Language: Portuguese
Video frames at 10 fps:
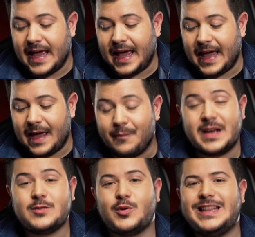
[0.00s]
É,
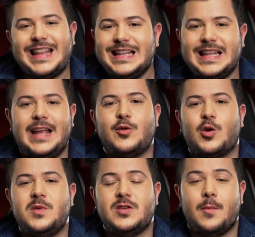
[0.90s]
mas o que tem dentro é
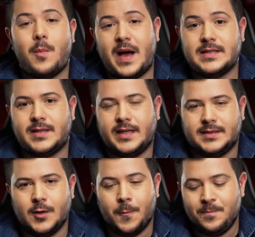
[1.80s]
o que me chamou mais
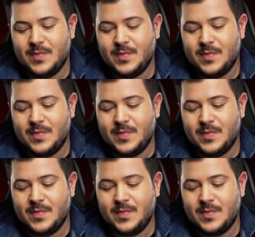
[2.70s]
atenção.